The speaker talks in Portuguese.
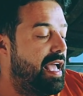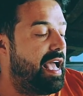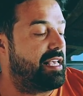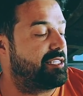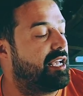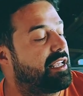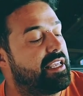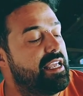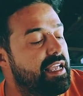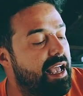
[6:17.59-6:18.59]
essa
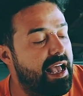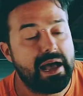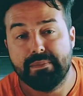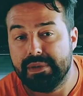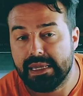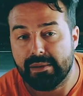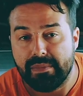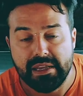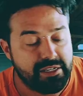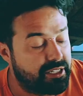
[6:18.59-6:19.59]
aqui é a minha
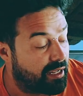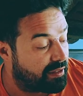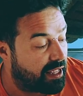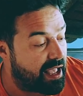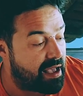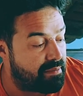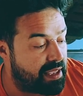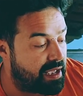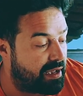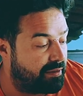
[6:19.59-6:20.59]
mini GT, é a
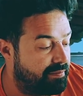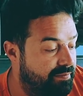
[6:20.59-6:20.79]
minha,